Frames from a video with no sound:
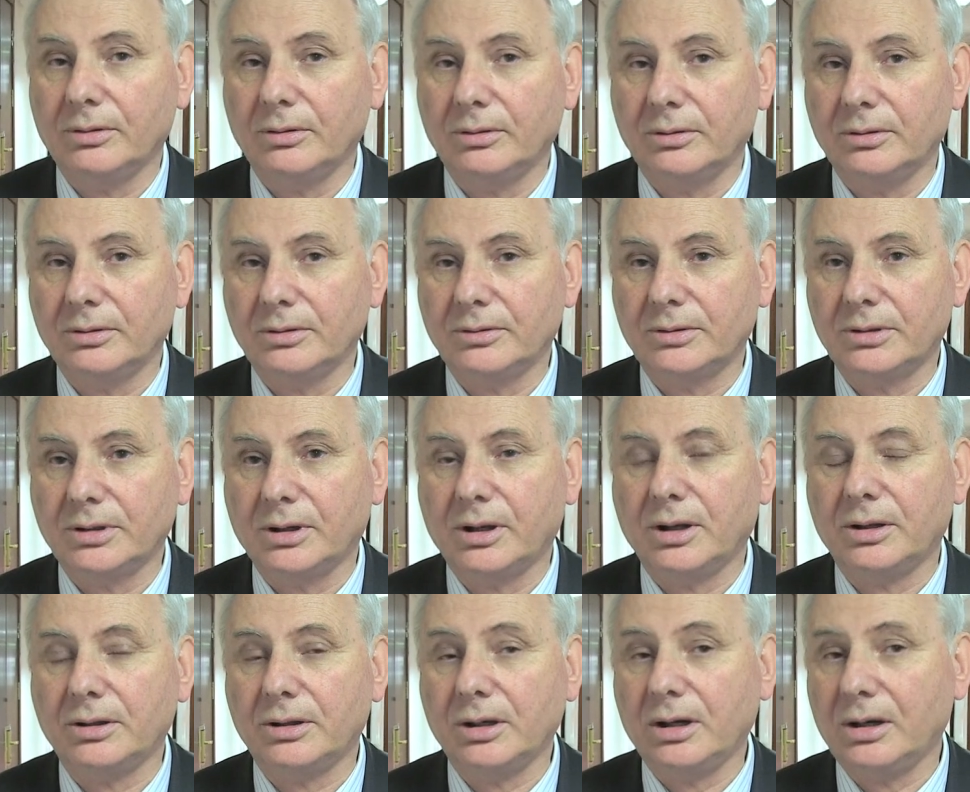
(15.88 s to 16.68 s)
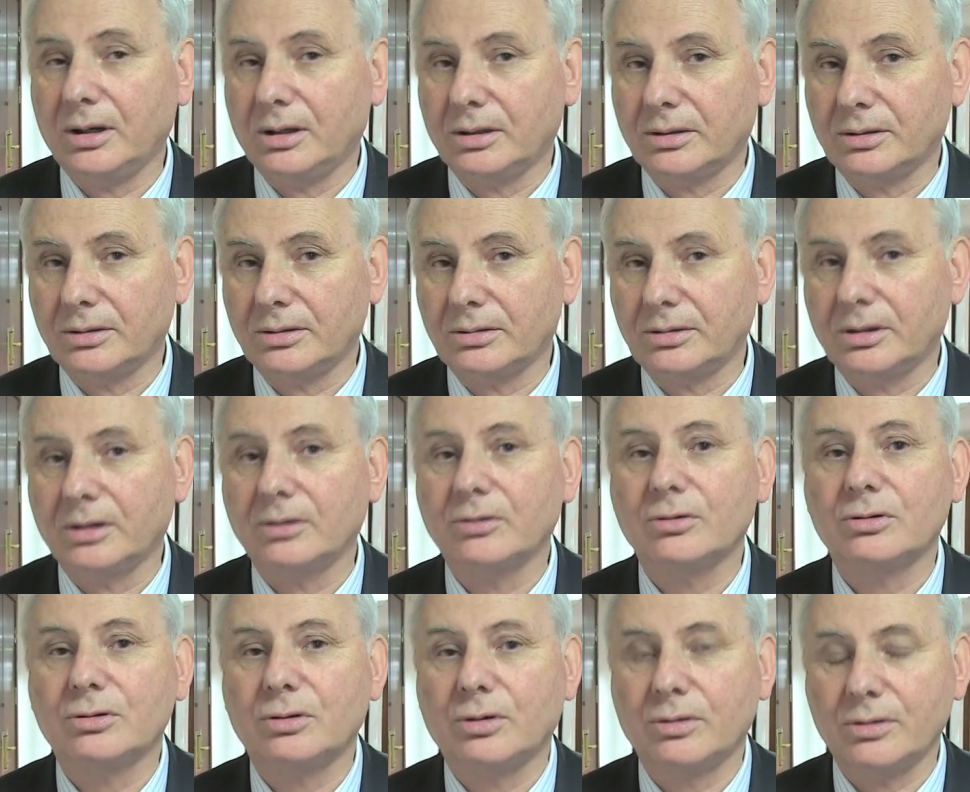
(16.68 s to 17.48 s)
э, секретариат
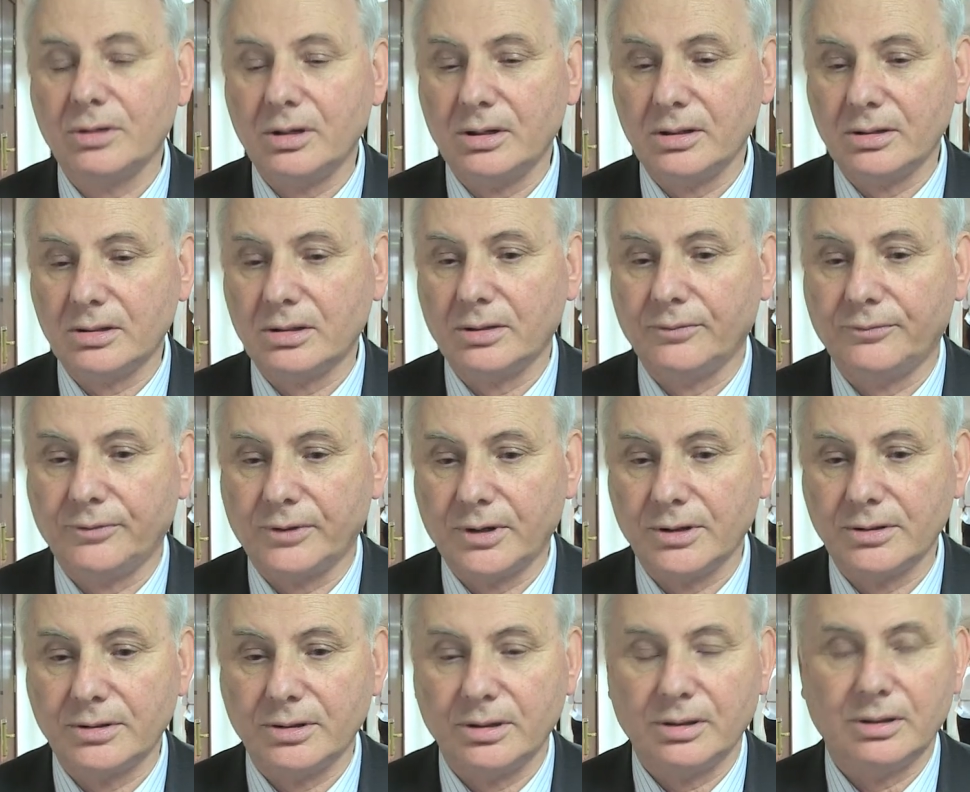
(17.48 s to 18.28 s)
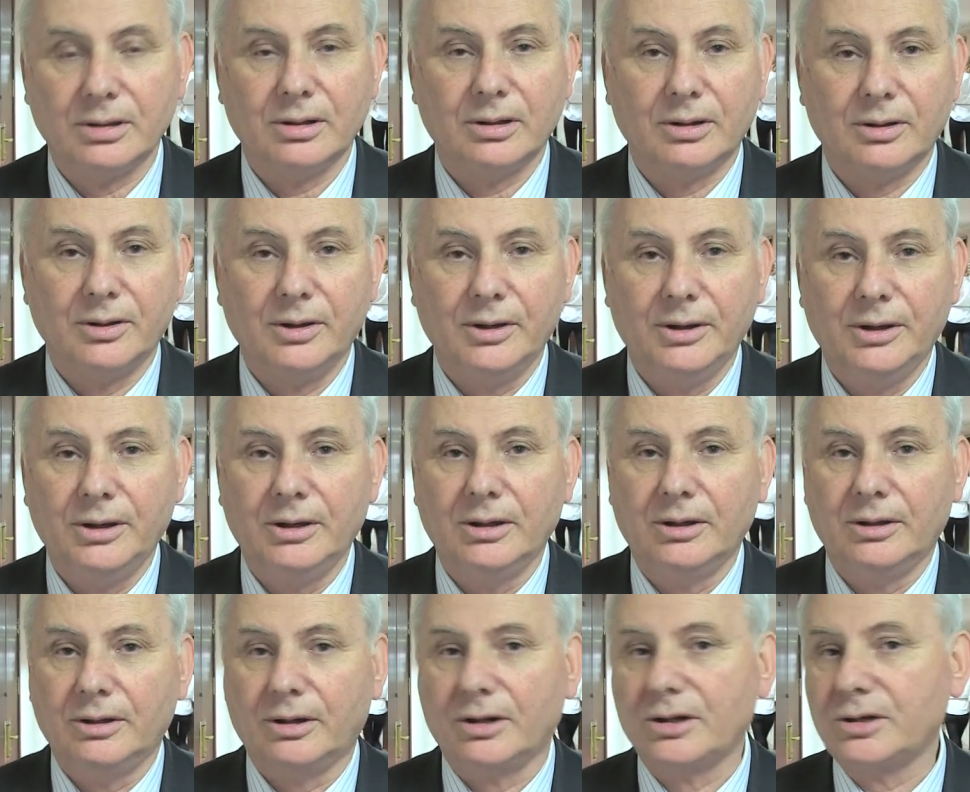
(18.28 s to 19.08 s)
Союза журналистов России
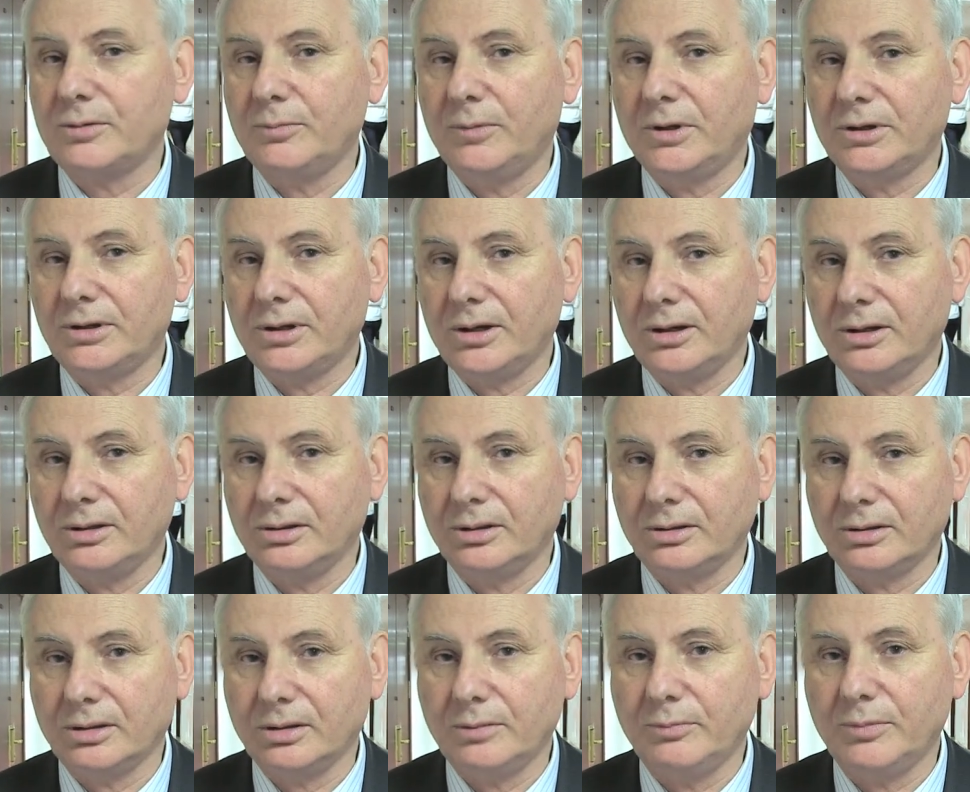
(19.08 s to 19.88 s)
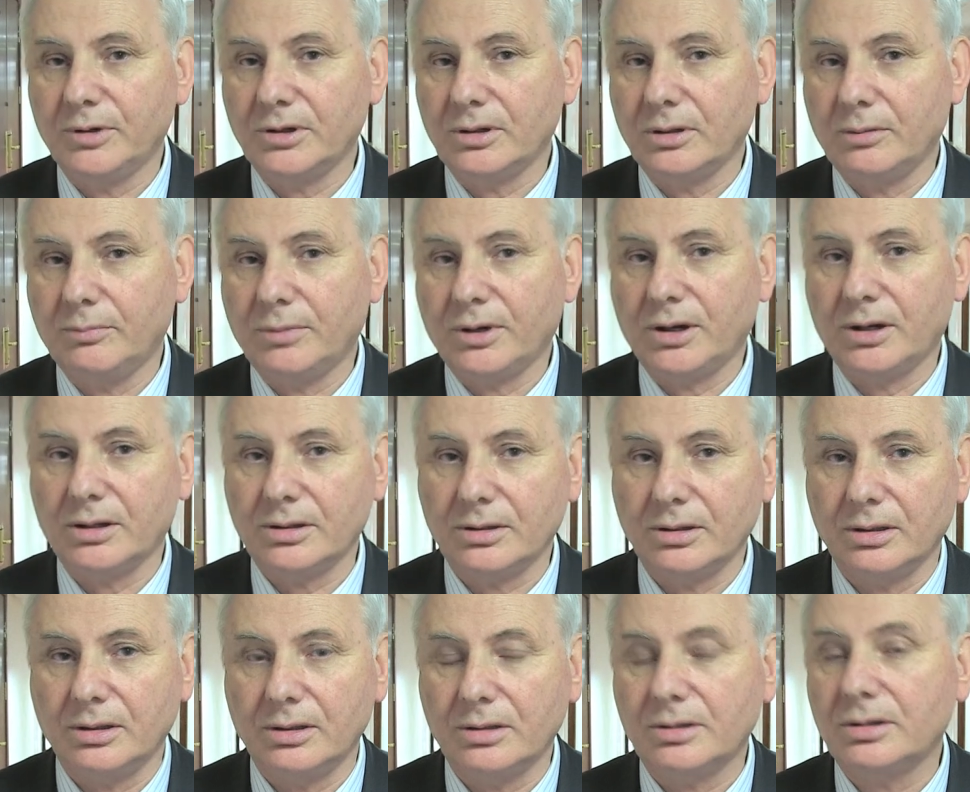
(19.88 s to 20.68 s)
рассмотрел этот
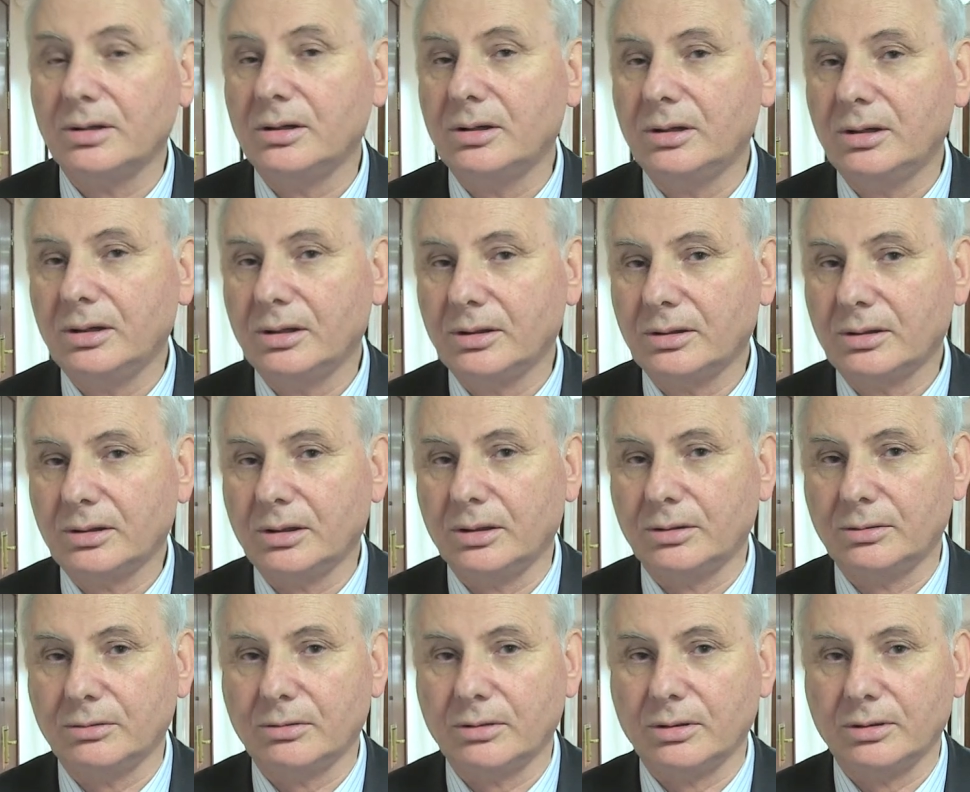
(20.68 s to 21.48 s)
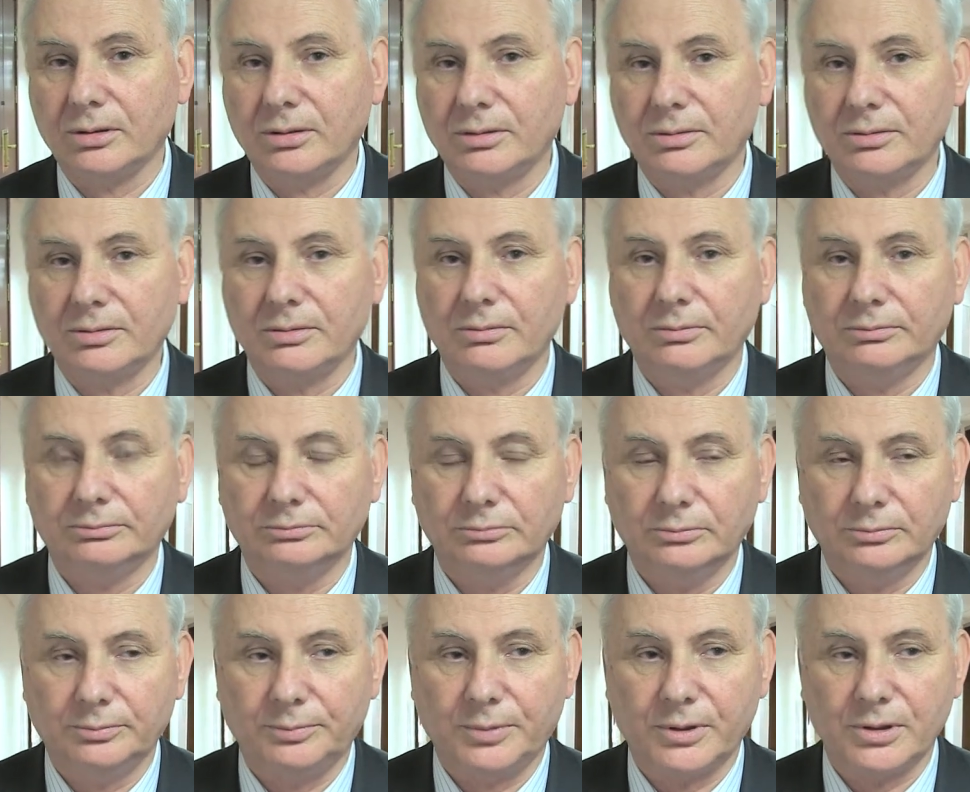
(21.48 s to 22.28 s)
безобразный инцидент, который
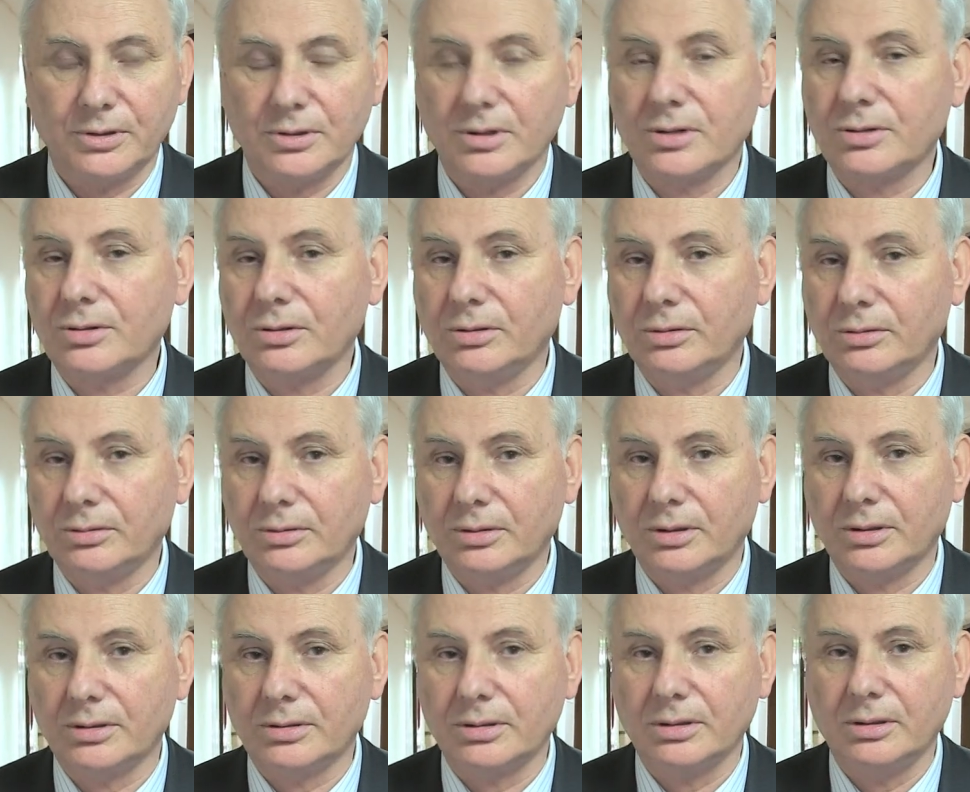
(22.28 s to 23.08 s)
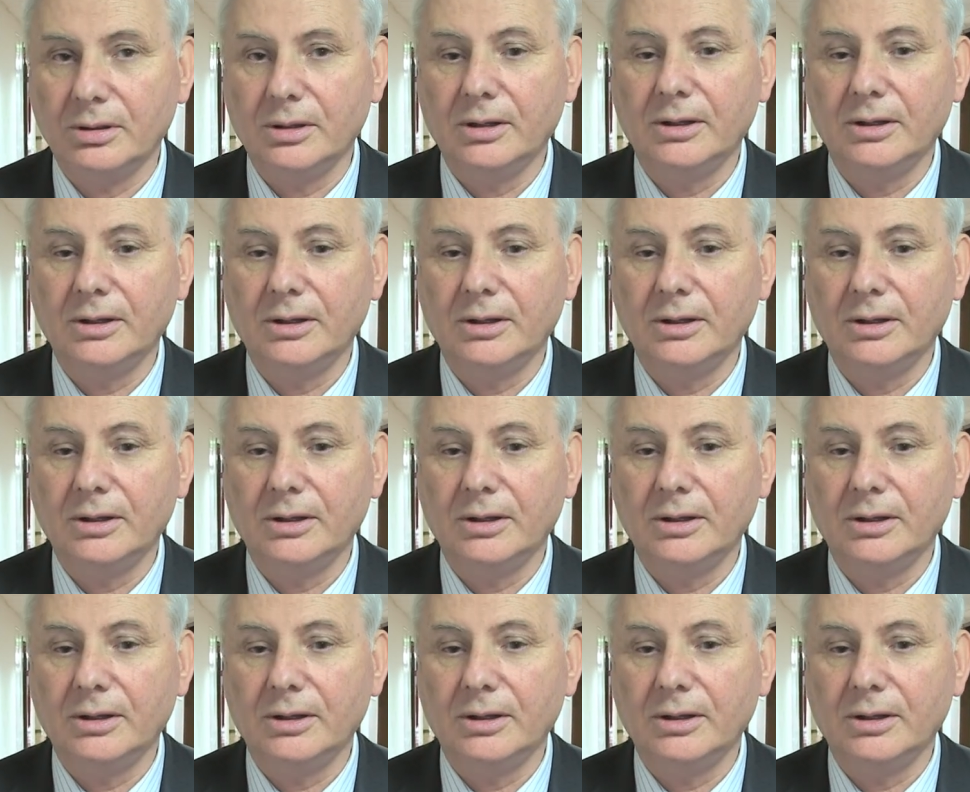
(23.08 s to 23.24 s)
произошел у нас